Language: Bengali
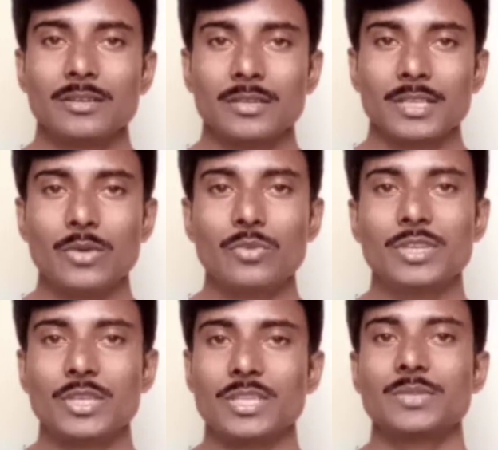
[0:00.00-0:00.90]
কেউ
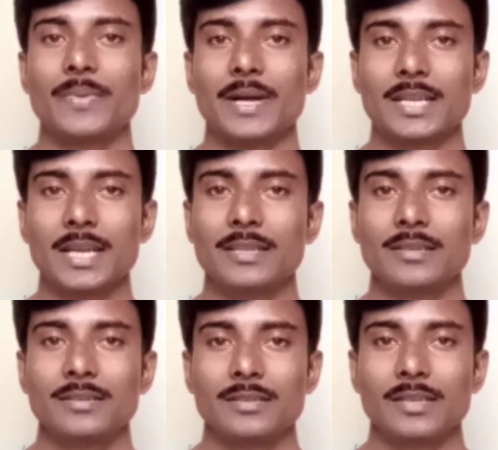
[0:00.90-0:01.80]
রিকোয়েস্ট পাঠালে
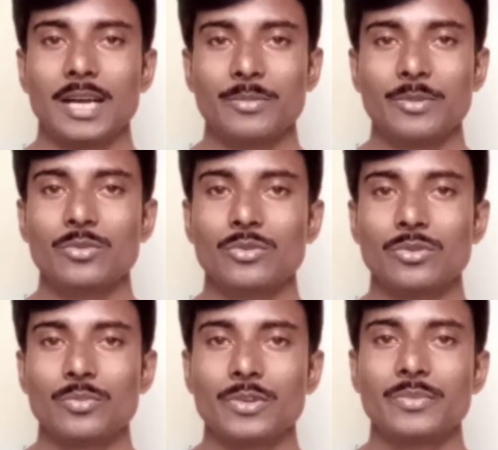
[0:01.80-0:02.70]
আমি ওর
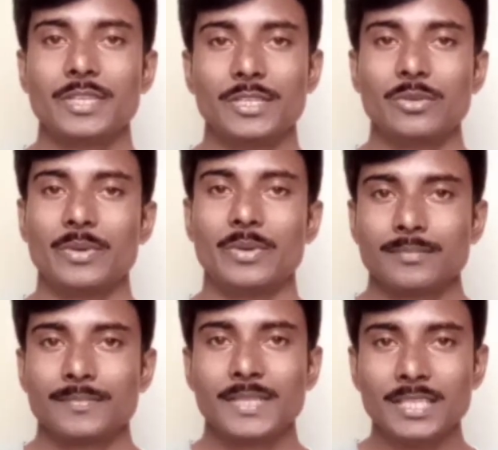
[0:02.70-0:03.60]
ওপর ভিডিও বানাই
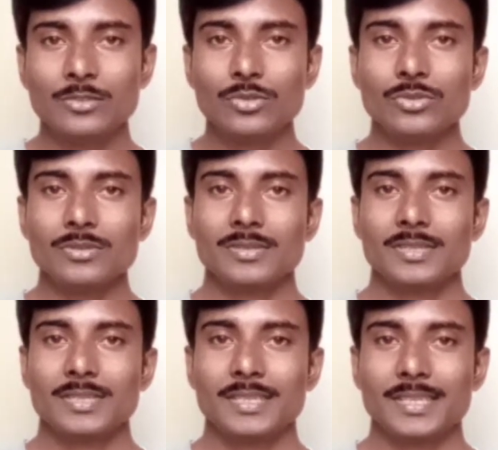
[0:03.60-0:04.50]
কিন্তু
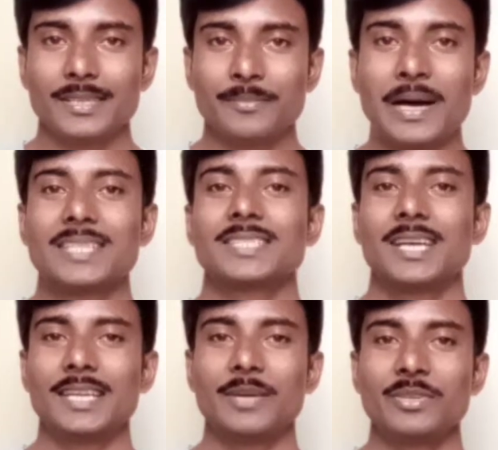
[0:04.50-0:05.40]

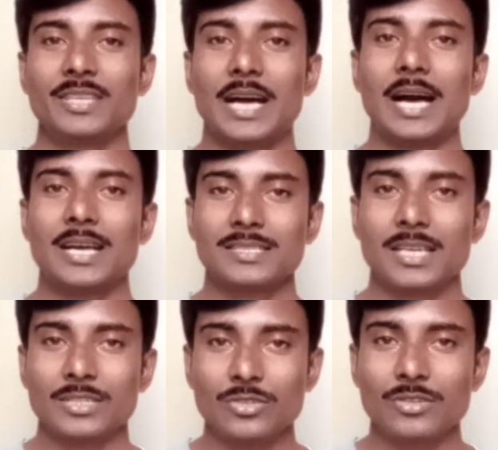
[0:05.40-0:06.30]
মাঝখানে আমি না
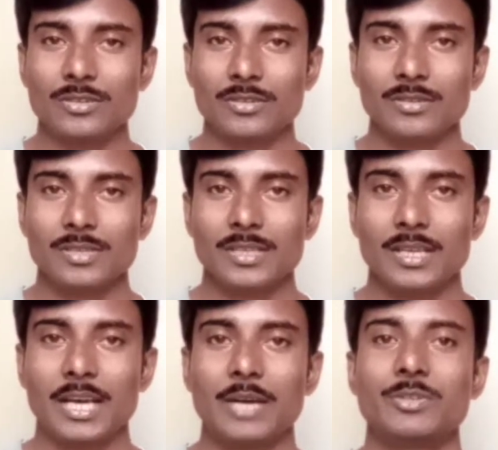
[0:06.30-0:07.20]
আসার জন্য
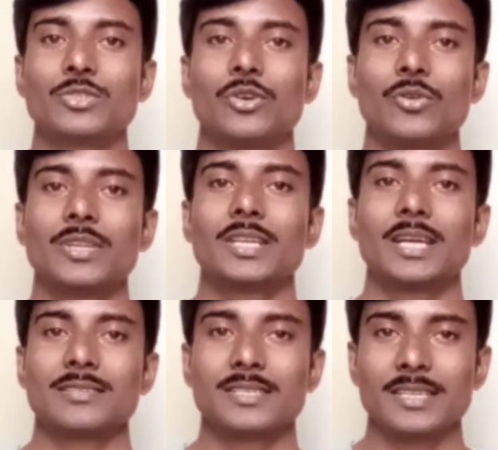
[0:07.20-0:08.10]
আমি সকলের
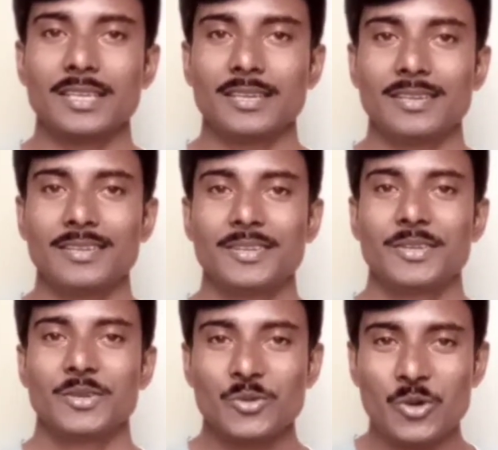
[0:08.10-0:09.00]
কাছ থেকে
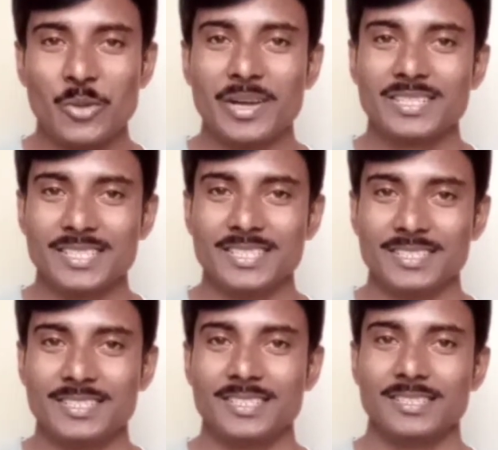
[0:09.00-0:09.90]
ক্ষমা চেয়ে
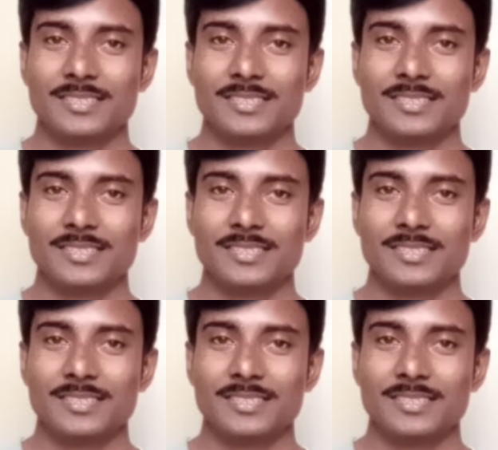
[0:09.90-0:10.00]
নিচ্ছি